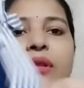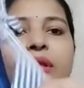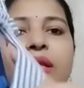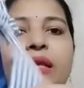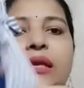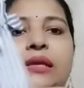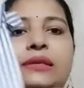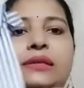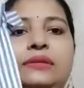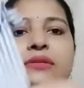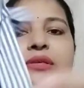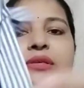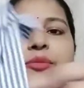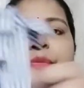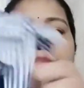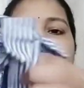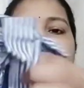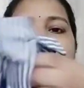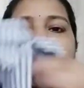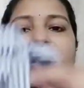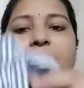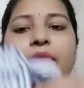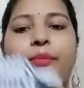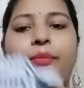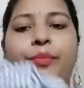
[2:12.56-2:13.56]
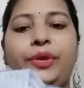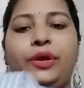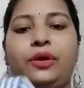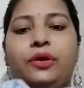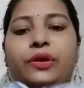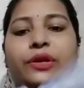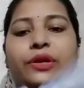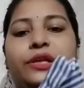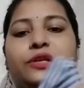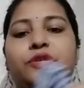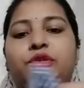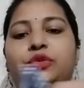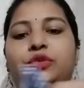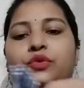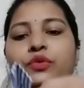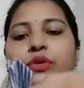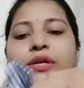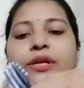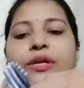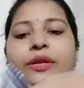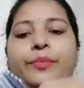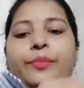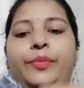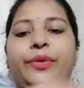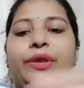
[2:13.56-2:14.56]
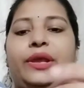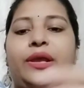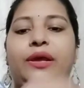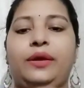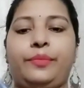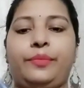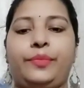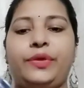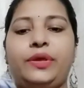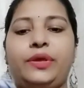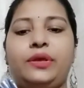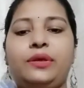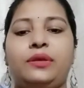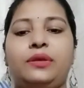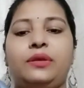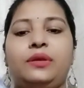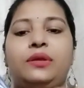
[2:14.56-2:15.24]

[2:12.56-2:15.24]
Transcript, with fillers: ये स्ट्रिप है यहाँ पे और ये शोल्डर पे यहाँ पे